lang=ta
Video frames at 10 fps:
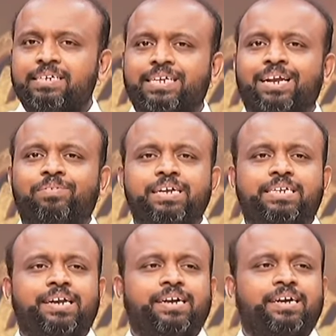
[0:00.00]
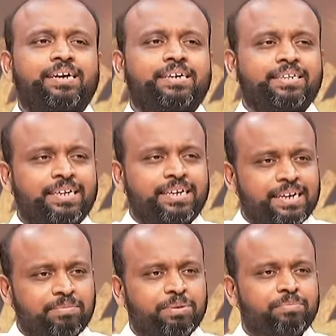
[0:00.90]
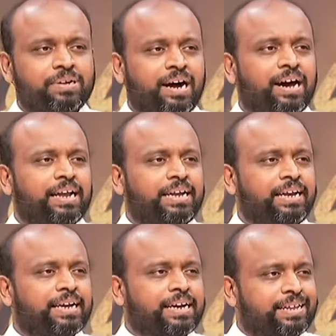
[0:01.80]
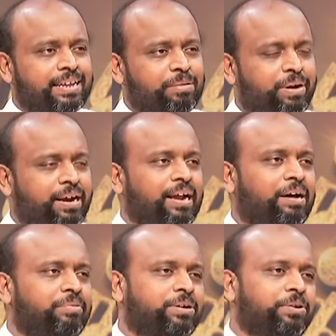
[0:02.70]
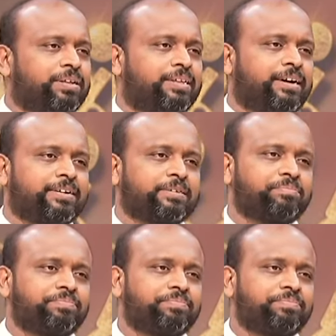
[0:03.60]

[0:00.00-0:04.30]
இஸ்ரேவேல் ஜனங்களுக்கு தினமும் காலையிலே கத்தர் மன்னாவை கொடுத்தார்